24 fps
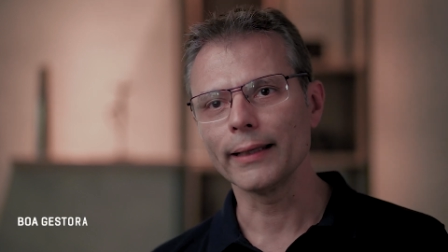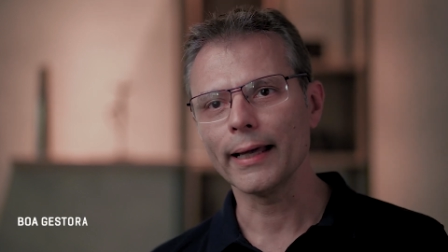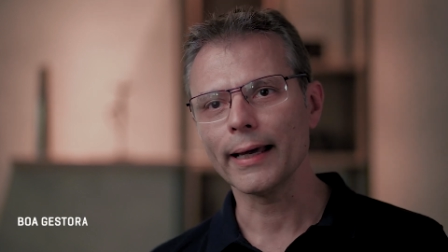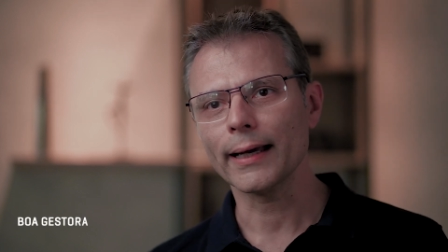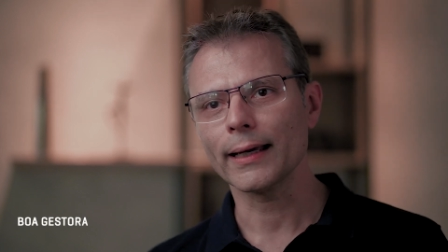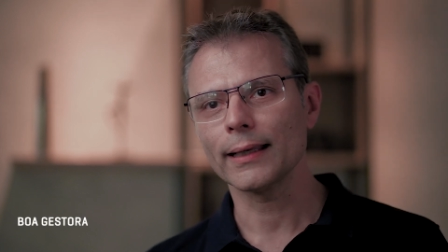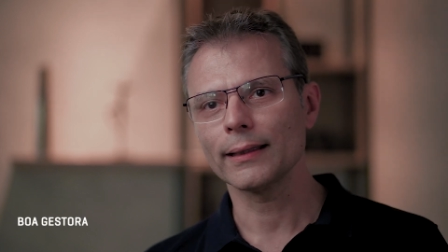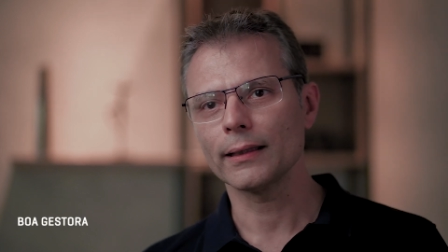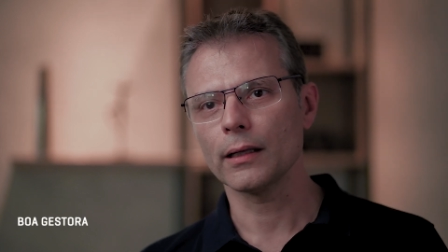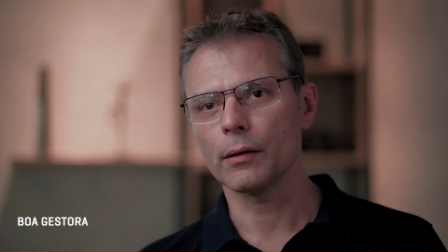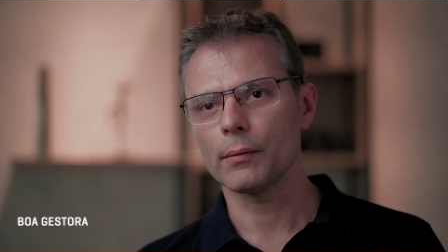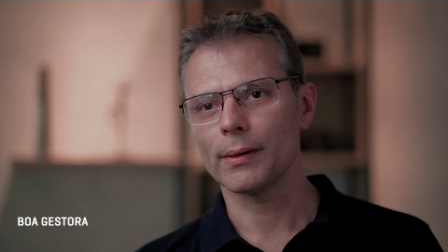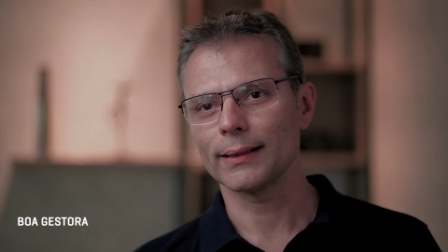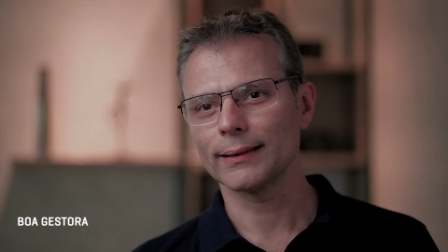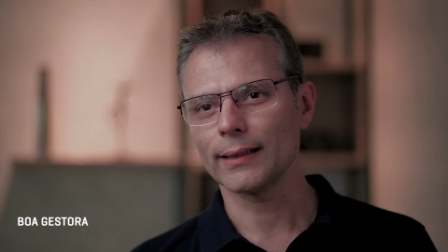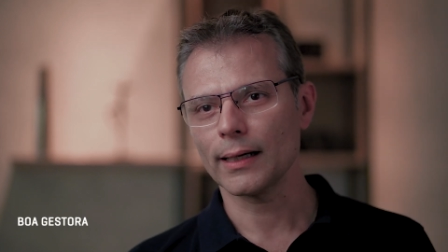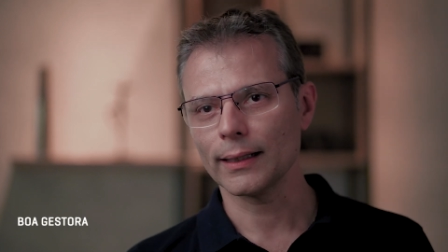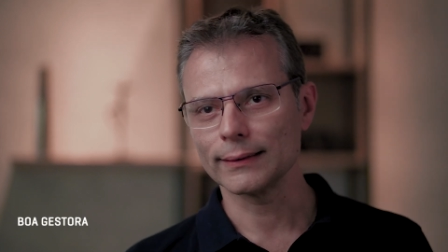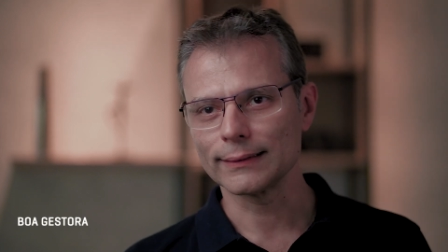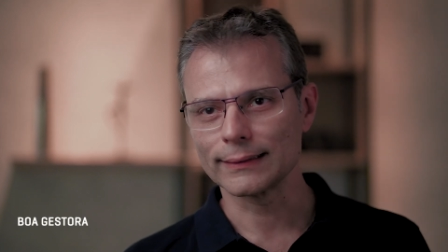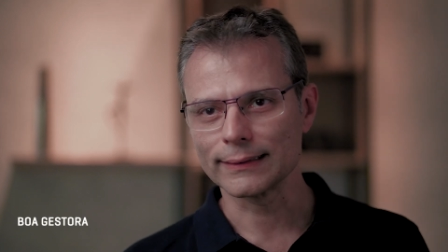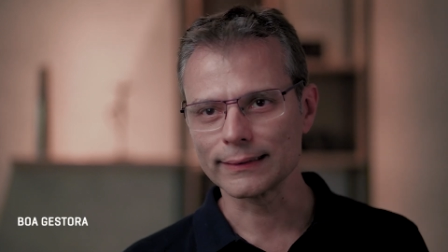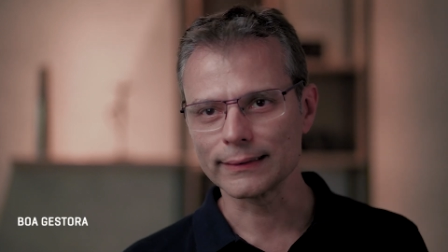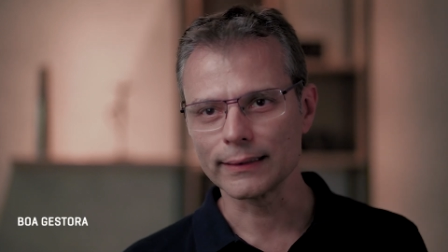né, que tenha uma
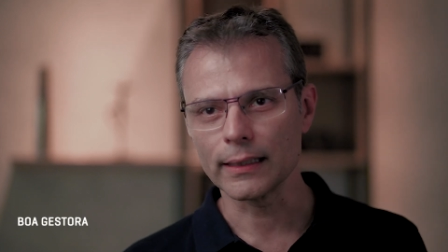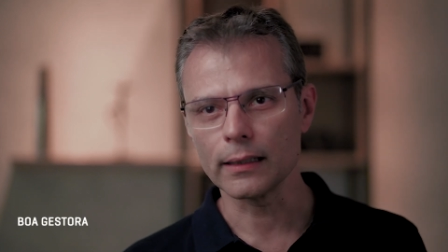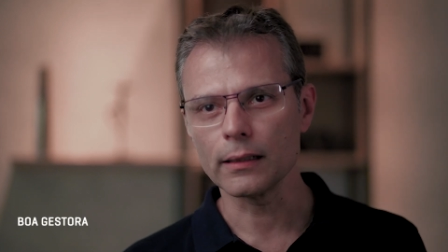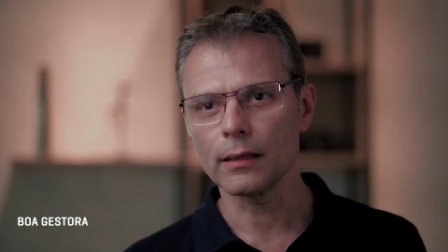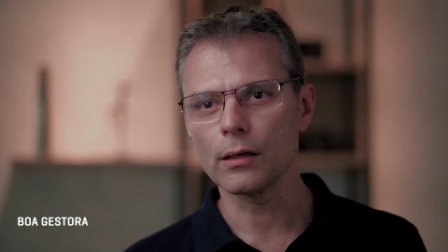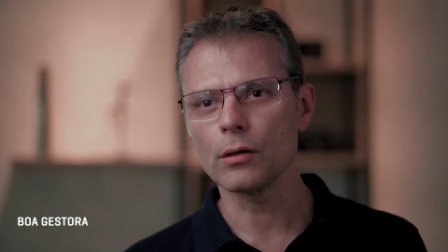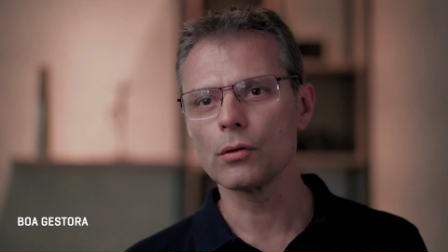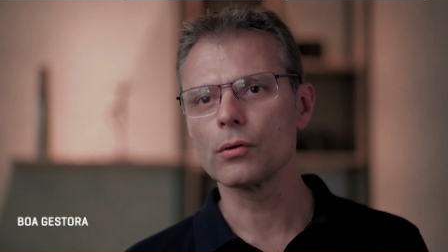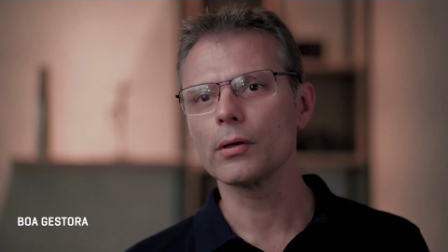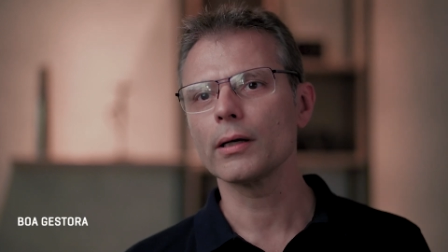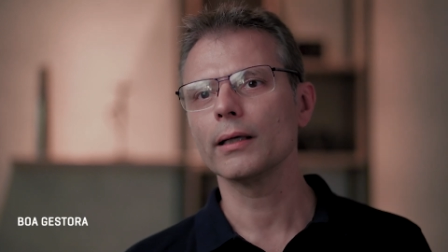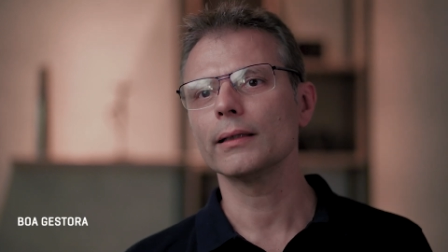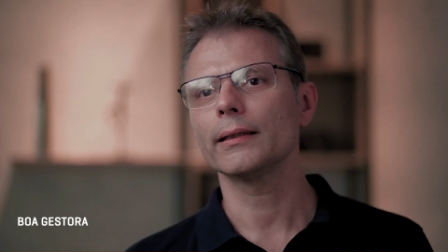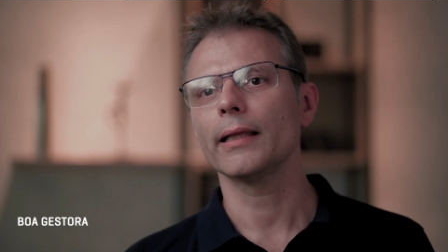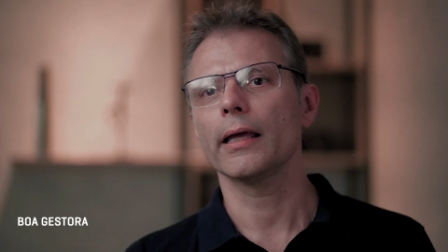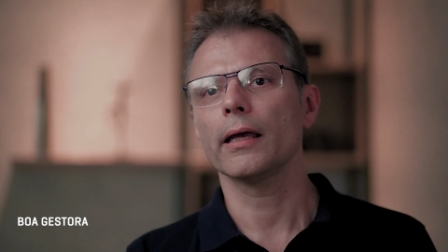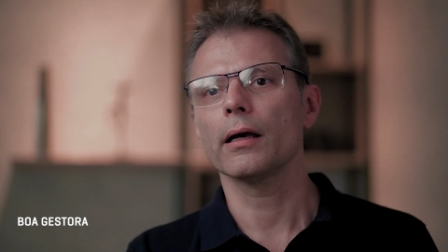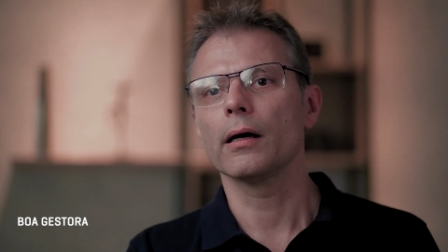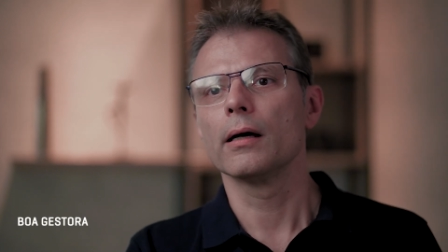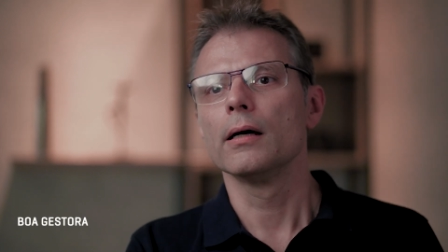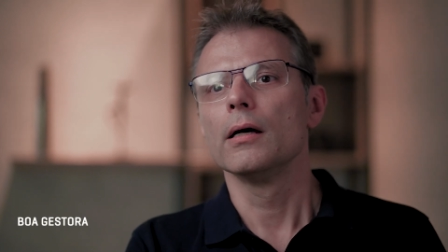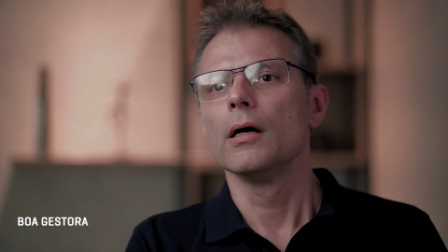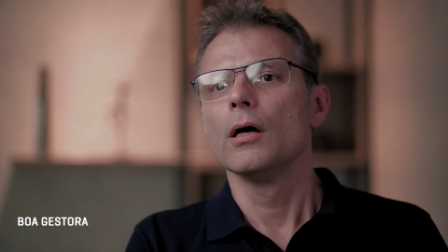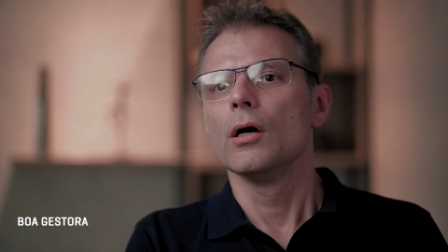tradição, que
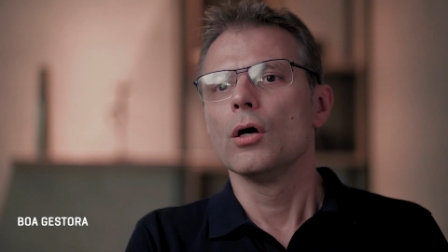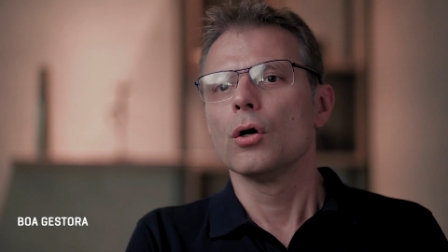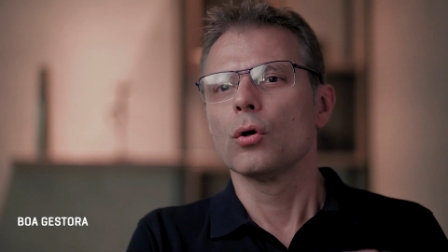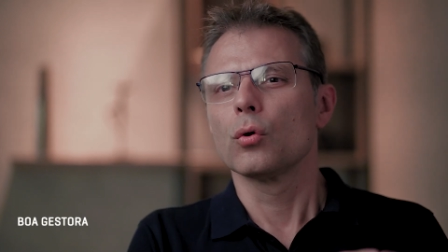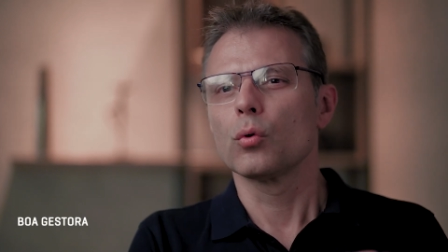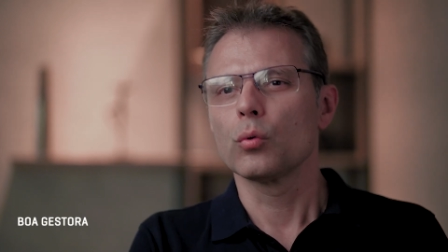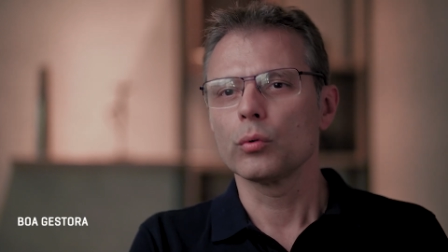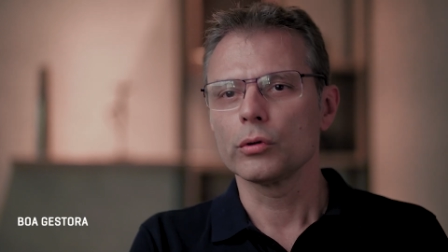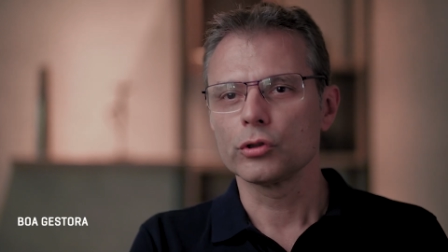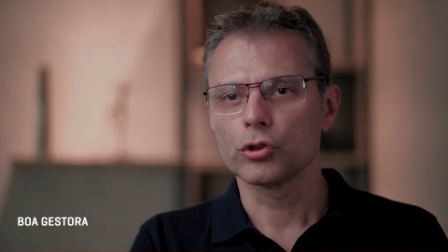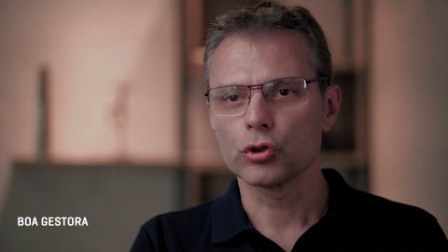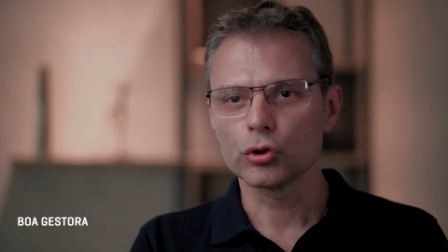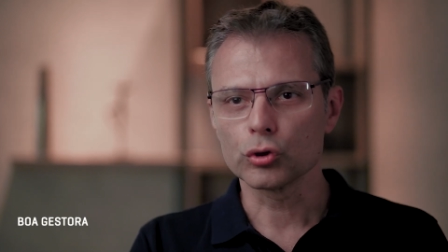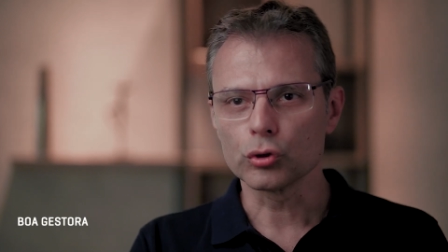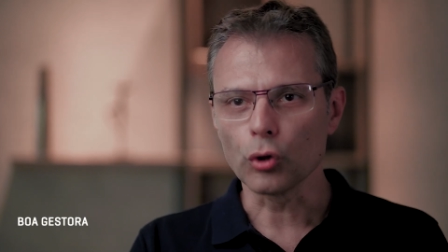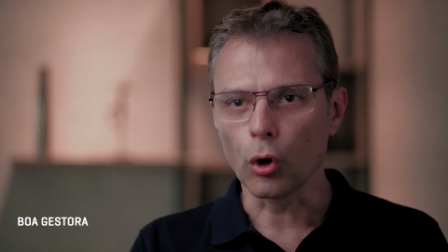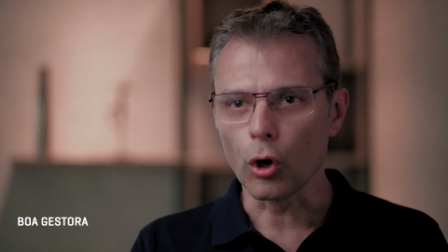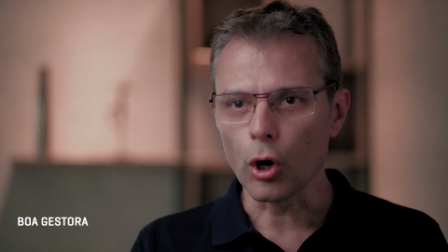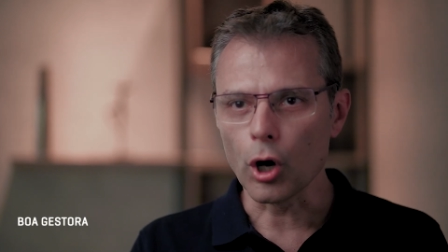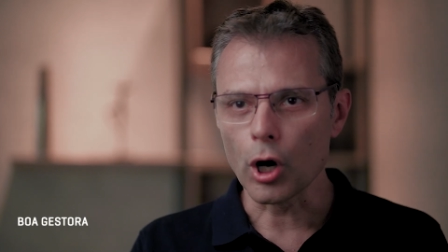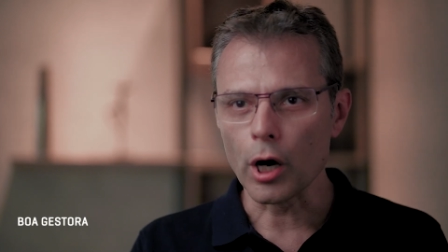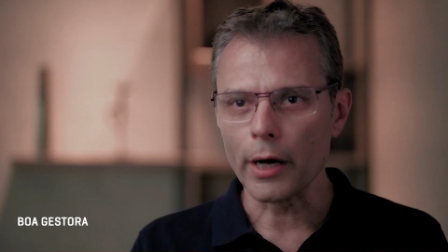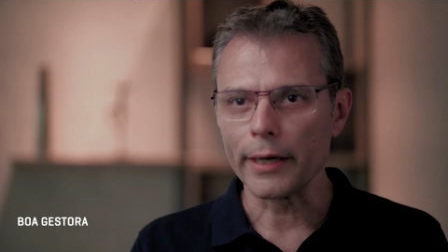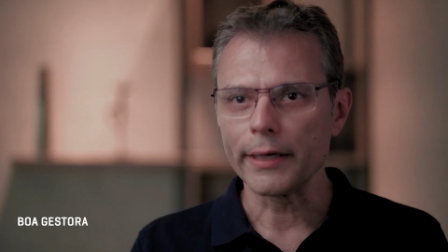tenha um
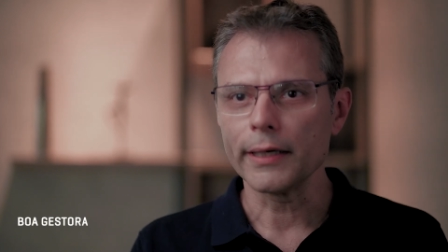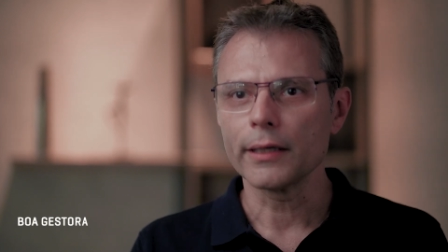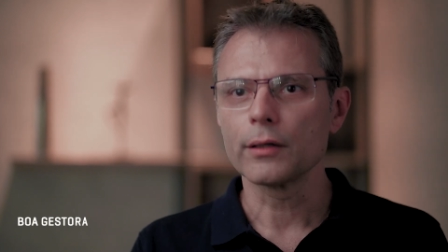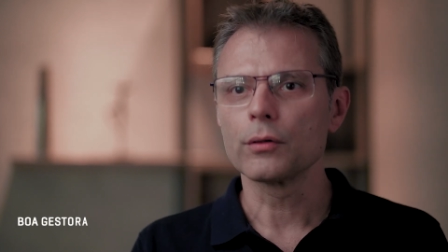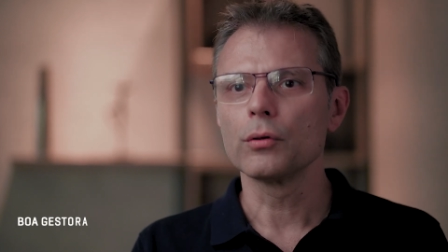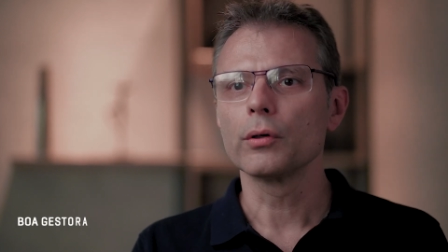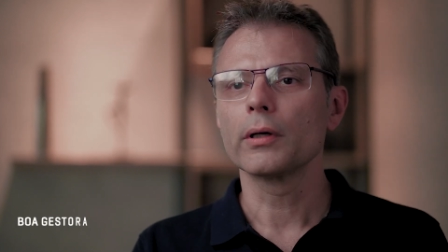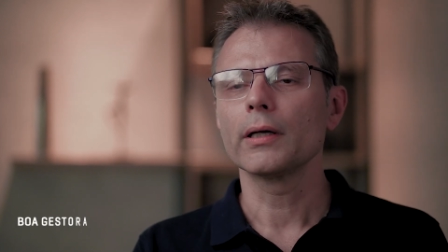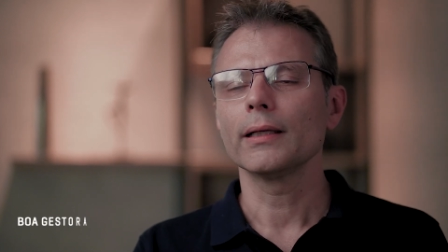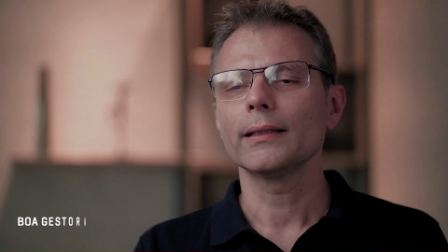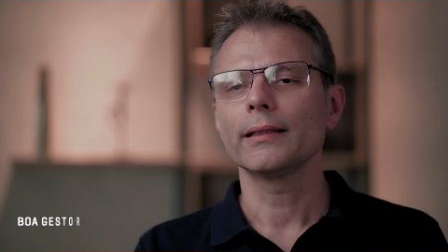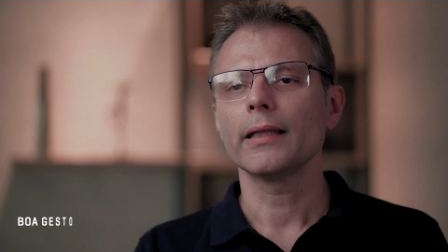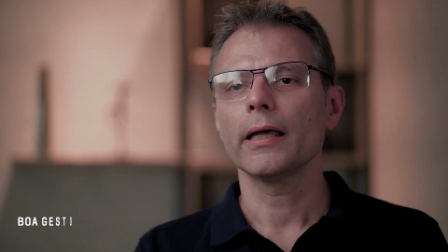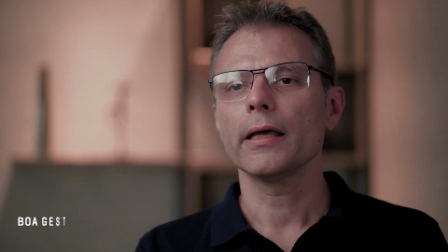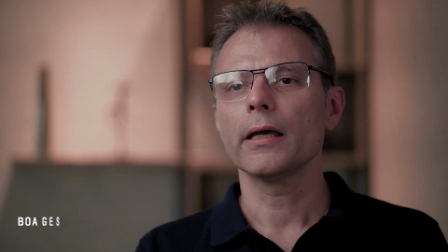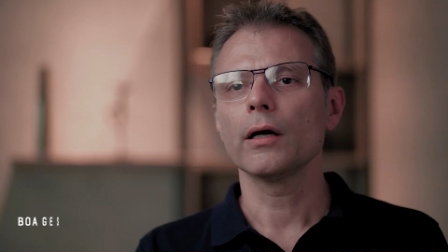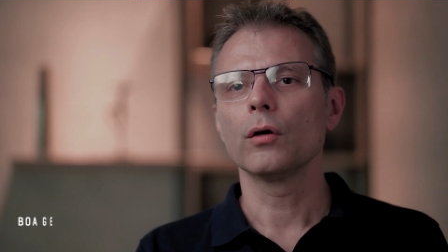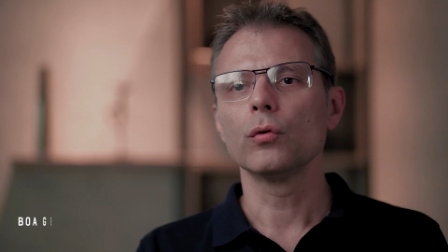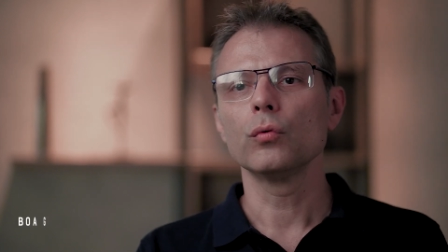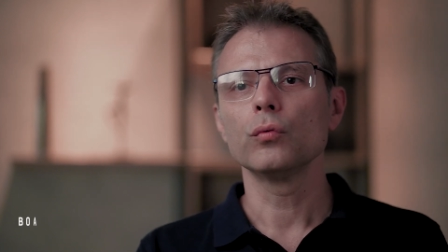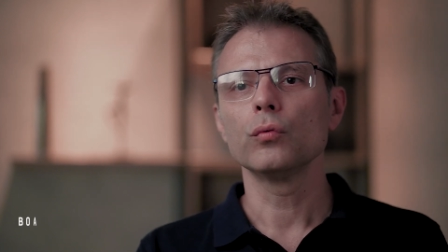histórico, que tenha